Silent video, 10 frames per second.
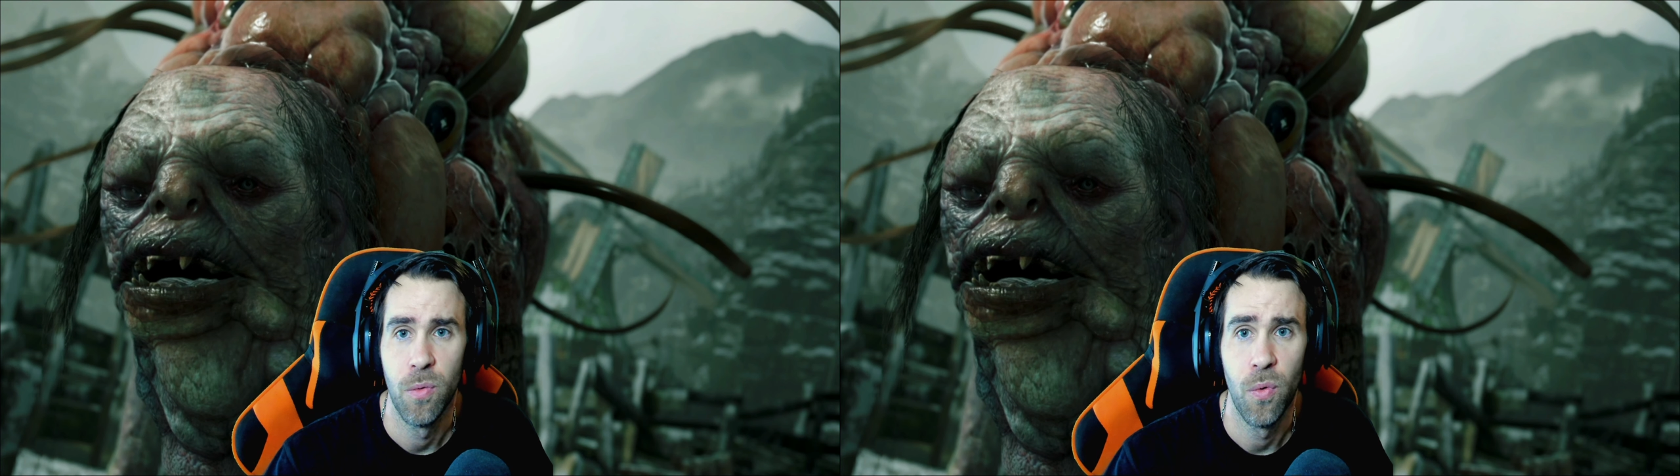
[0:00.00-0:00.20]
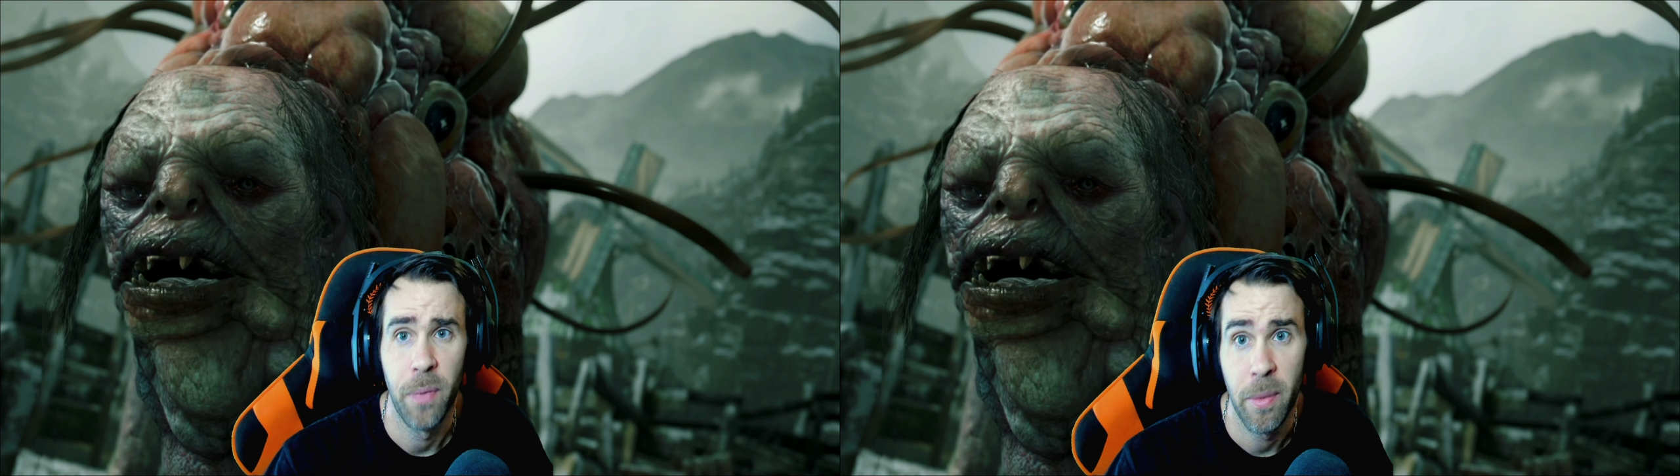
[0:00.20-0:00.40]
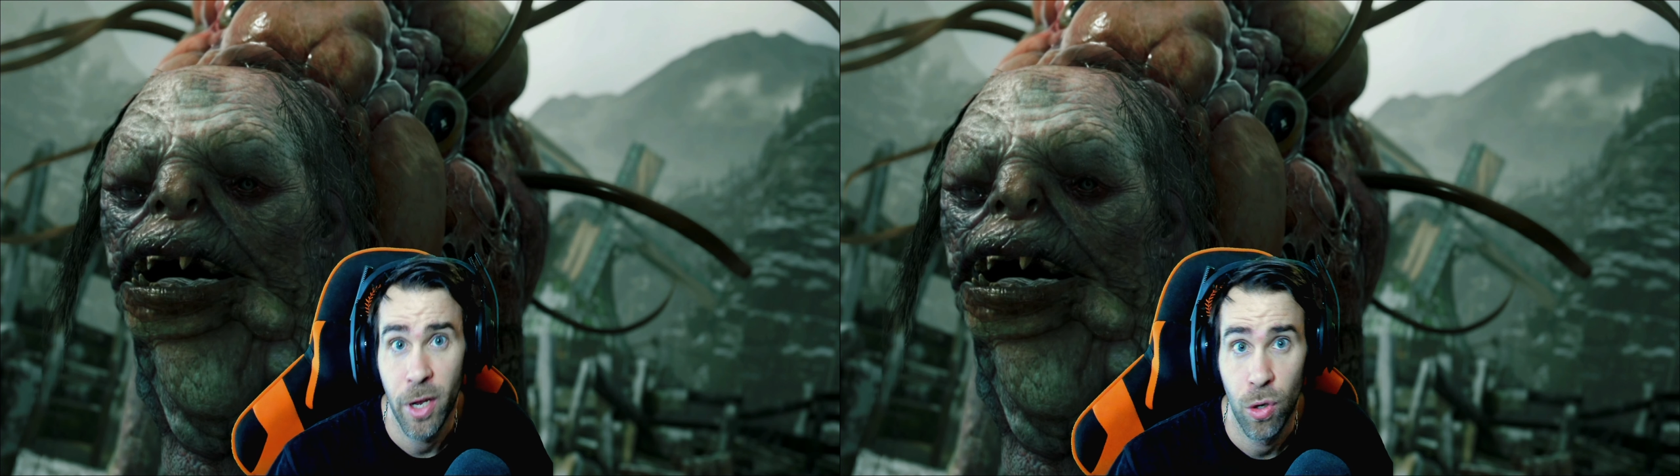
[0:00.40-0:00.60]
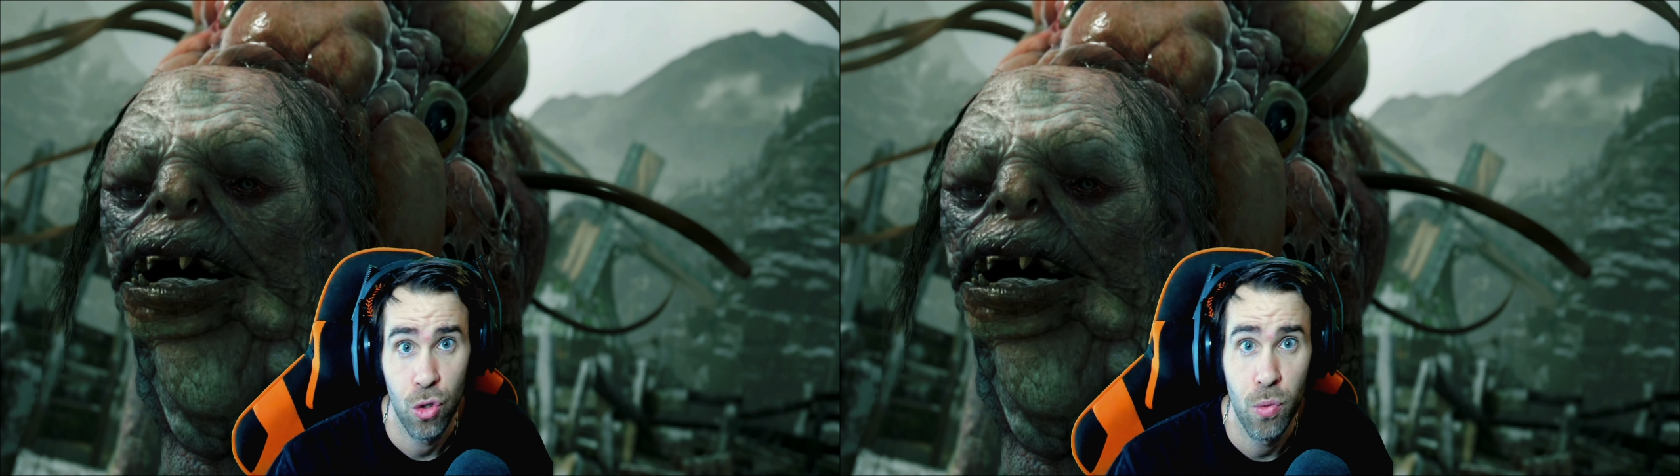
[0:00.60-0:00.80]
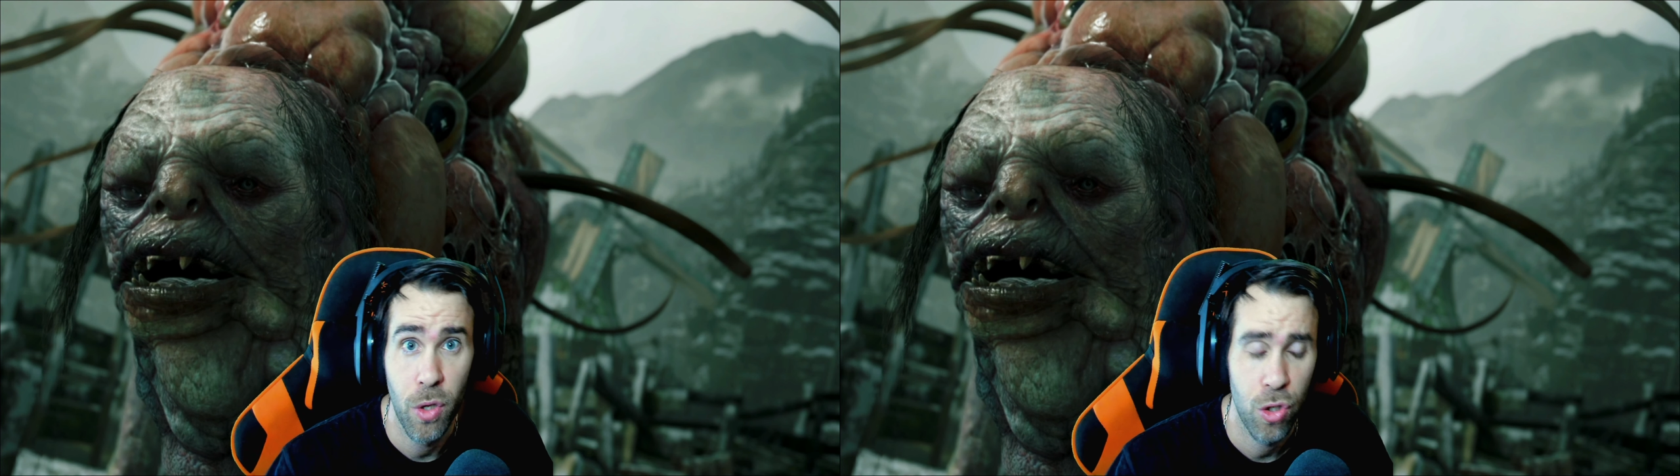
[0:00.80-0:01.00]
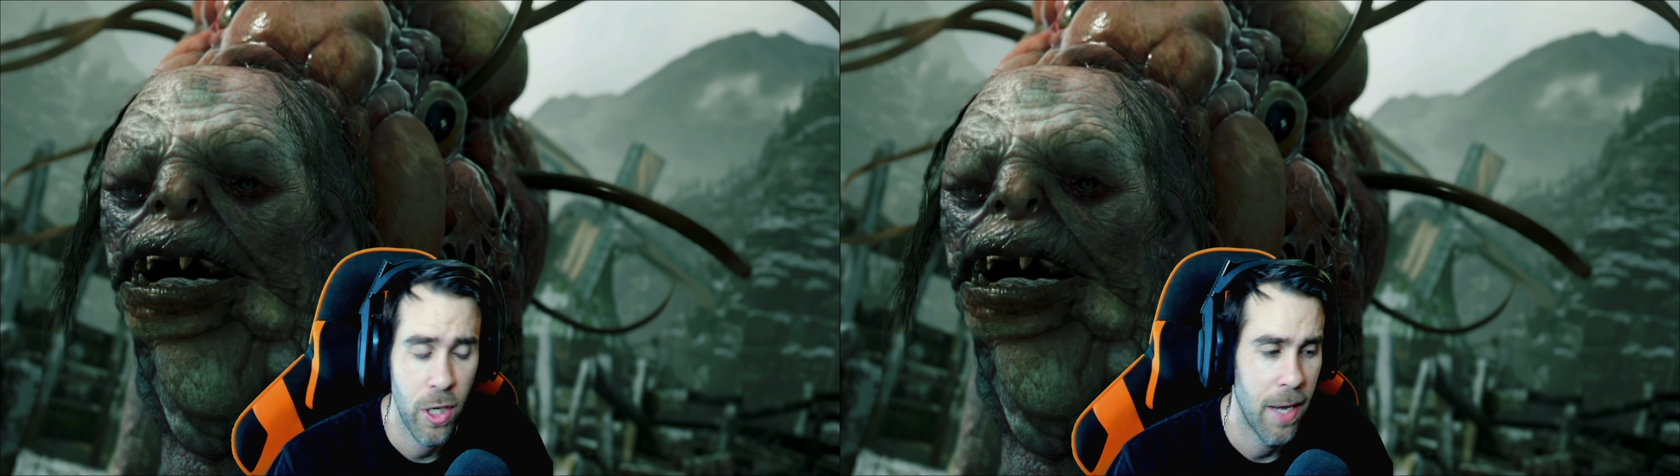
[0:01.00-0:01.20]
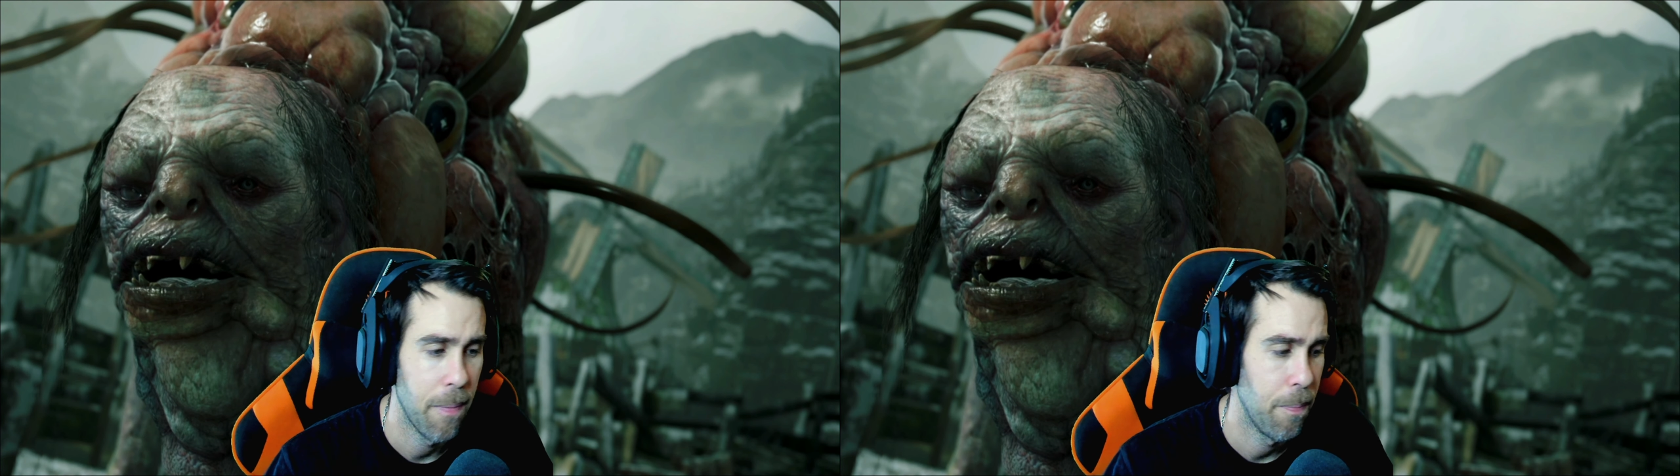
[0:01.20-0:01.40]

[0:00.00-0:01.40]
Primero, lo subo a 2K